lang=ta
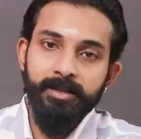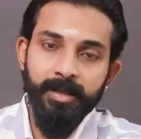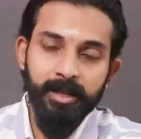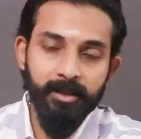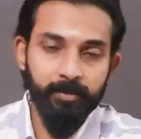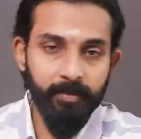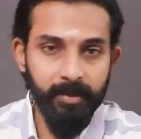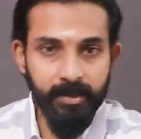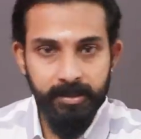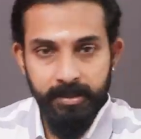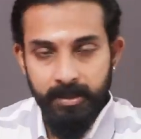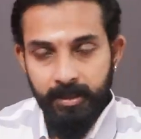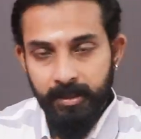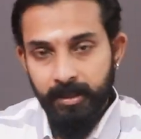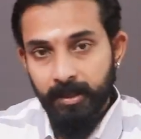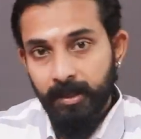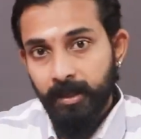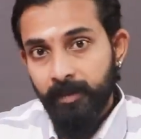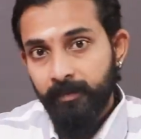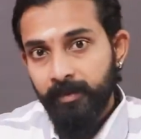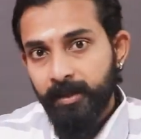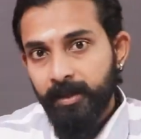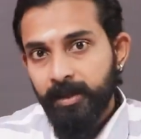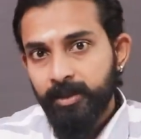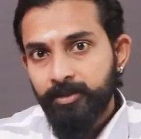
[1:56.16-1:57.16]
ஸ்டேட் பிரசிடென்ட்
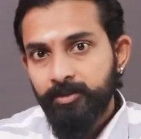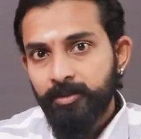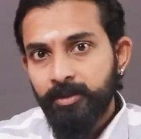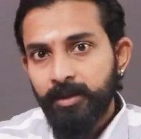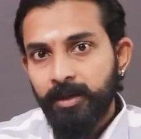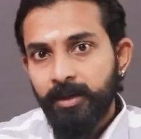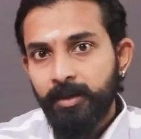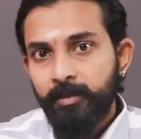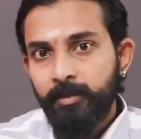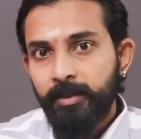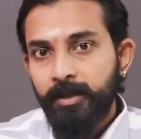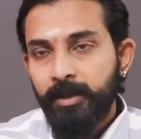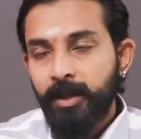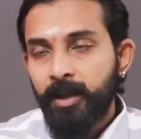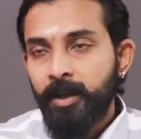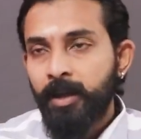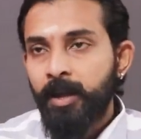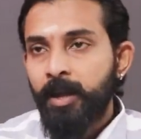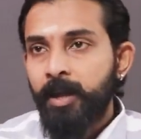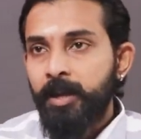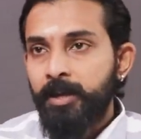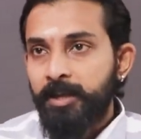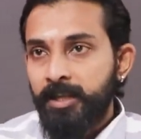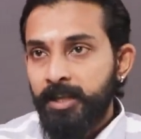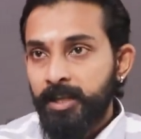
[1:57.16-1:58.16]
அவர் என்ன சொல்கிறார் அப்படின்னா
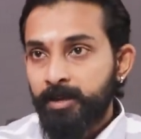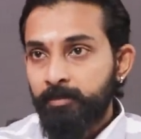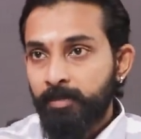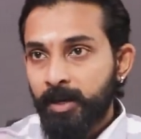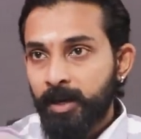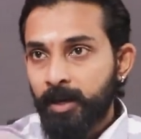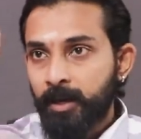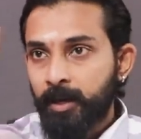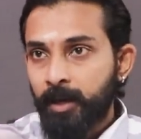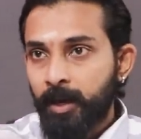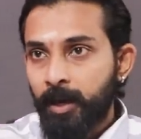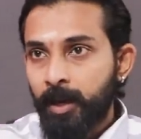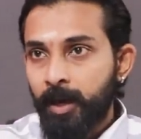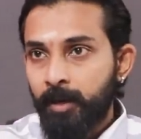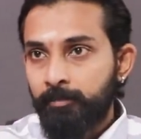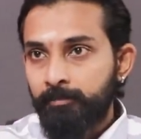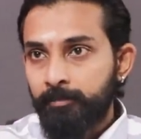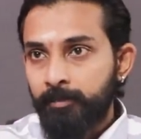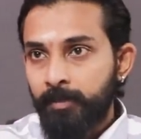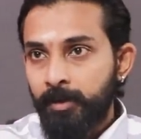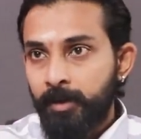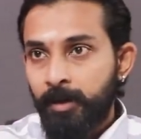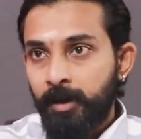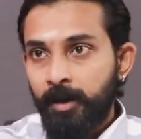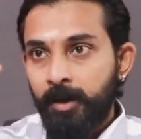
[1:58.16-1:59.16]
நீ மறக்கலாம்
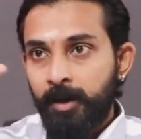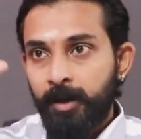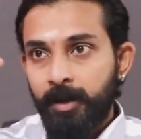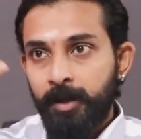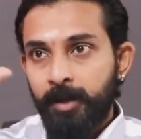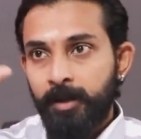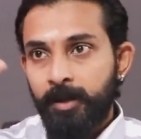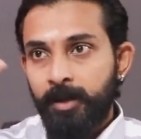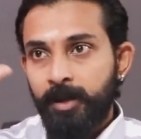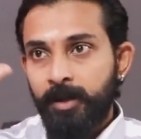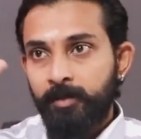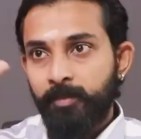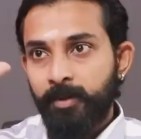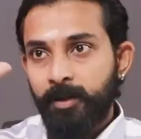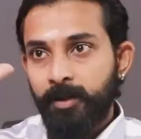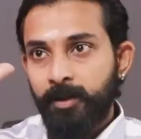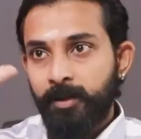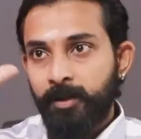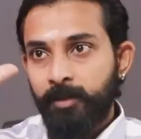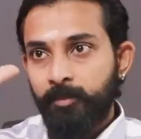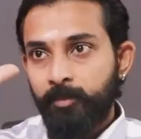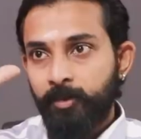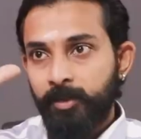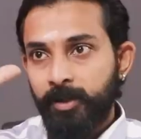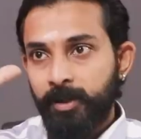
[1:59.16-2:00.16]
ஆனால் நான்
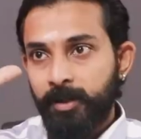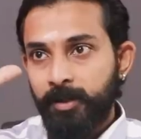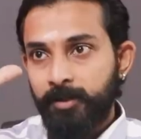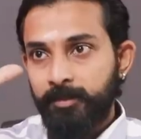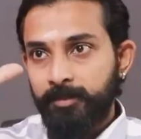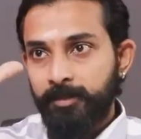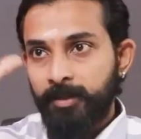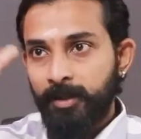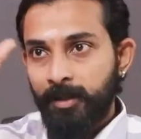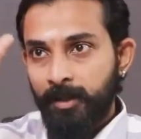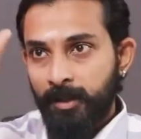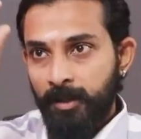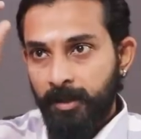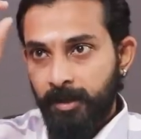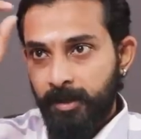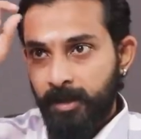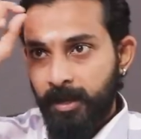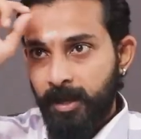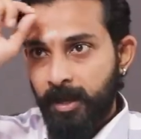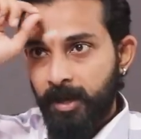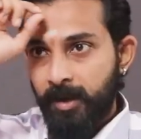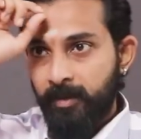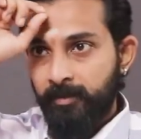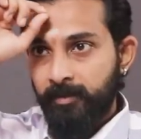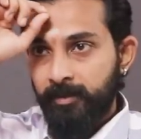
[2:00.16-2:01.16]
மறக்க முடியாது
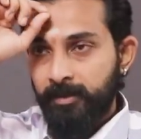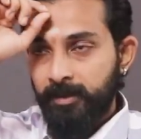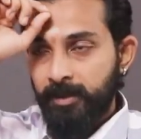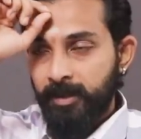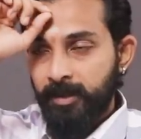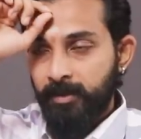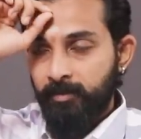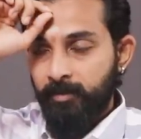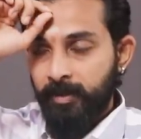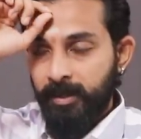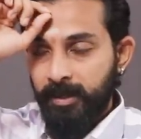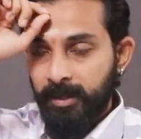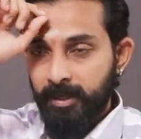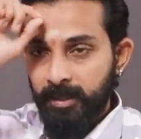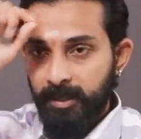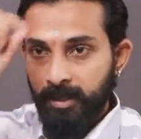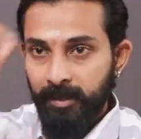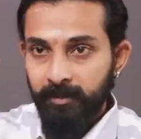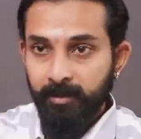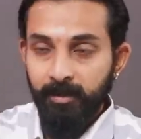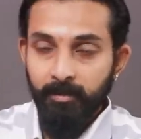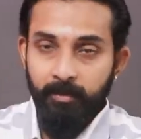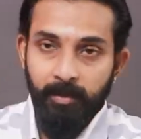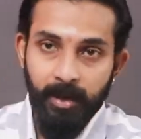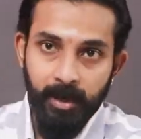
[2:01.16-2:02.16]
நான் வந்து அதை
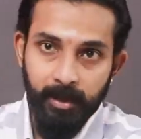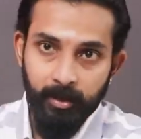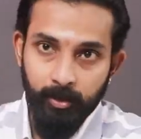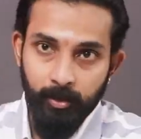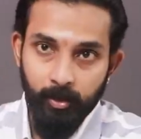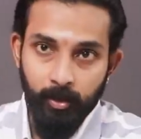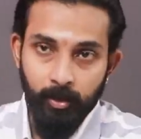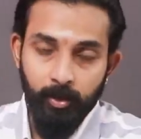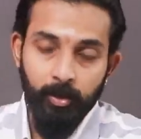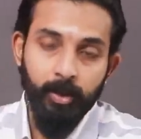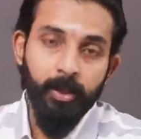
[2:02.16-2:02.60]
மன்னிக்கவே மாட்டோம்